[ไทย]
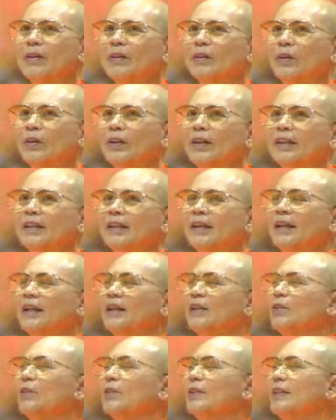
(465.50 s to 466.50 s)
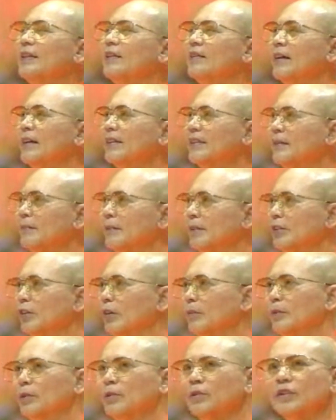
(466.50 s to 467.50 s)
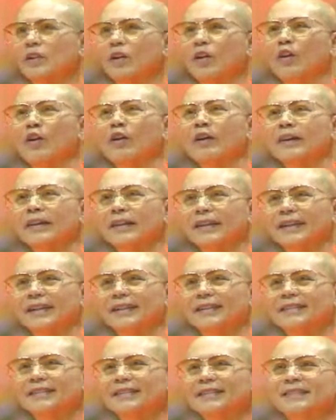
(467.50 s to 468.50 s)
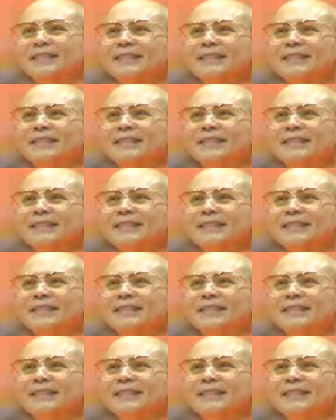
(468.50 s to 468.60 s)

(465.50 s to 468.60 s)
บางคนเรียนรุ่นเดียวกันแต่ไปจบรุ่นน้องเนี่ย